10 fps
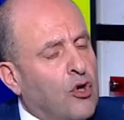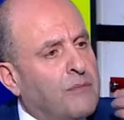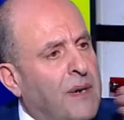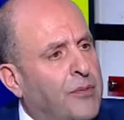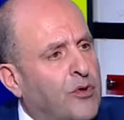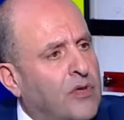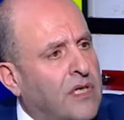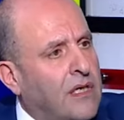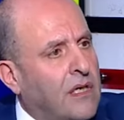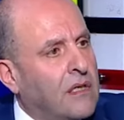لك
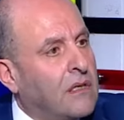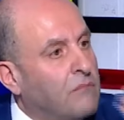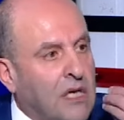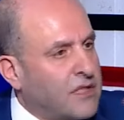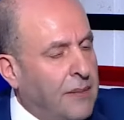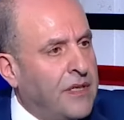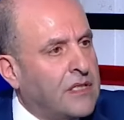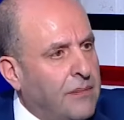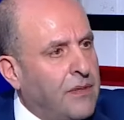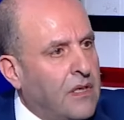مبروكه انتبهي
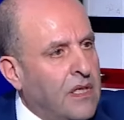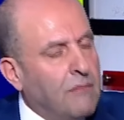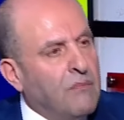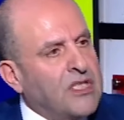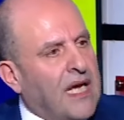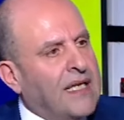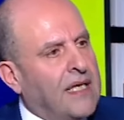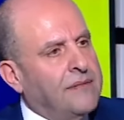انتبهي مش انا,